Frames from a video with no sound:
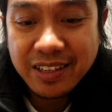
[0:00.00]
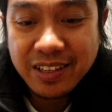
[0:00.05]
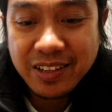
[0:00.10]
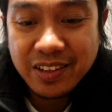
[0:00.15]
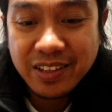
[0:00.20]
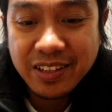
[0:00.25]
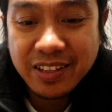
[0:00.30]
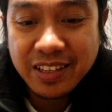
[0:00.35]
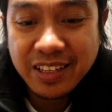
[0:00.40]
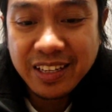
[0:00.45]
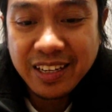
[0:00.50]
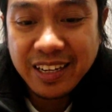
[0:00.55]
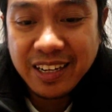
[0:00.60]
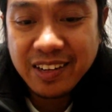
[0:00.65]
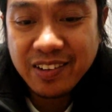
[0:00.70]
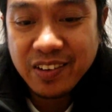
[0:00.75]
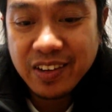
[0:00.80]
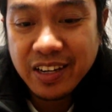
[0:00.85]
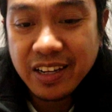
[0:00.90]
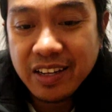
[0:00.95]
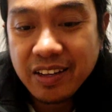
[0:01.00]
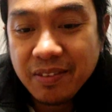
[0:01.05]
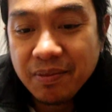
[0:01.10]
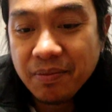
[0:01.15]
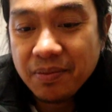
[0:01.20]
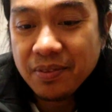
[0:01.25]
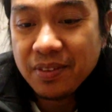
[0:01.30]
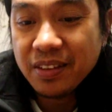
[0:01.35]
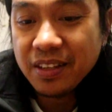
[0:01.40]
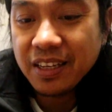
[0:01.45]
Ayun, natanggal ko na.
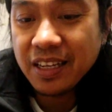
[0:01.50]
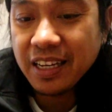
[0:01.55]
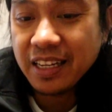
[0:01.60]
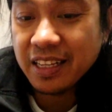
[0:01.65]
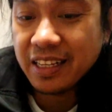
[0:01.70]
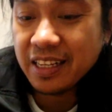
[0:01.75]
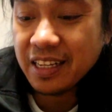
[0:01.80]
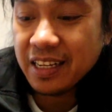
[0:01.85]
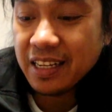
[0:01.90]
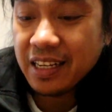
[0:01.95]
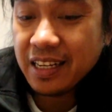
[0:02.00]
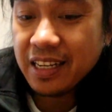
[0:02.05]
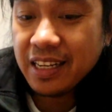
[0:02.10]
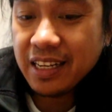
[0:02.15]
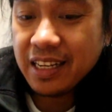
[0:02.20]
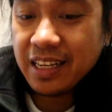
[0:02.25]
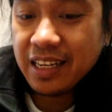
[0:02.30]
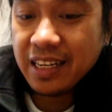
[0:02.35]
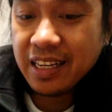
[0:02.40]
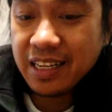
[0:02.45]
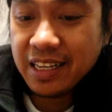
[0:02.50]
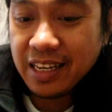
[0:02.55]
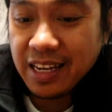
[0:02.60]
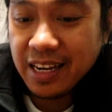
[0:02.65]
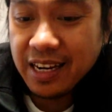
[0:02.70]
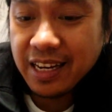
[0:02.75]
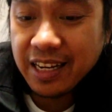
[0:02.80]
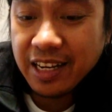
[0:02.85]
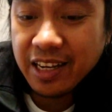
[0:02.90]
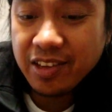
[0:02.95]
Yan.
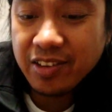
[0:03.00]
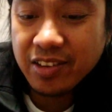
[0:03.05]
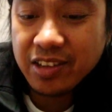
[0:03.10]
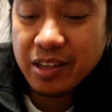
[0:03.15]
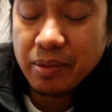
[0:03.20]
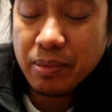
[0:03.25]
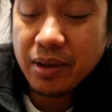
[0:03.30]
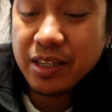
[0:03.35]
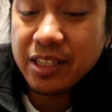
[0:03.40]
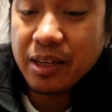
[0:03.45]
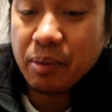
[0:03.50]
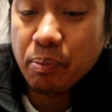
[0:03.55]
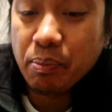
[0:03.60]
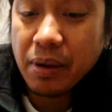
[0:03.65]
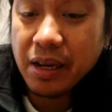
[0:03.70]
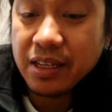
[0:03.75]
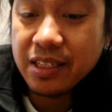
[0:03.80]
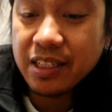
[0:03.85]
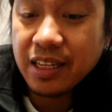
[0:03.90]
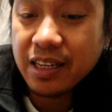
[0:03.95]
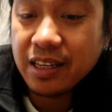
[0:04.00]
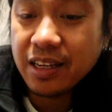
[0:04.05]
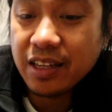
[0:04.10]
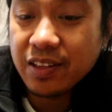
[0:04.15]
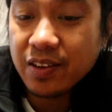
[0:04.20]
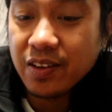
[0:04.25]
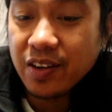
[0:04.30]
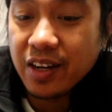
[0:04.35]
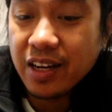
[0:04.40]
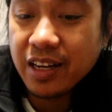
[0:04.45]
Lalagay nyo sa magic plastic na
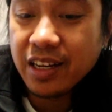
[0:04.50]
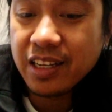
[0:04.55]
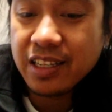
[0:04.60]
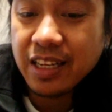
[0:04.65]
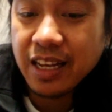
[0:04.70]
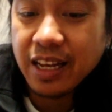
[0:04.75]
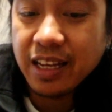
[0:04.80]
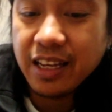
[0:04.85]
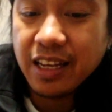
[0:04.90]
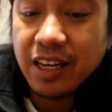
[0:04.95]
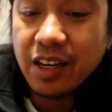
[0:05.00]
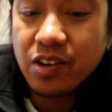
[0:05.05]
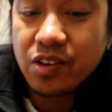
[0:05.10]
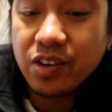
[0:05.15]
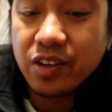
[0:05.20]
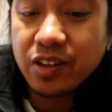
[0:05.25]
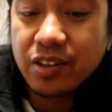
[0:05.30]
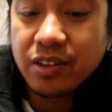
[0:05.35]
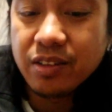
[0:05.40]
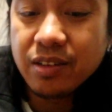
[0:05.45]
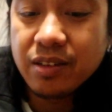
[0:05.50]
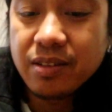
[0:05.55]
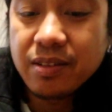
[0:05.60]
to ang isang kilo ng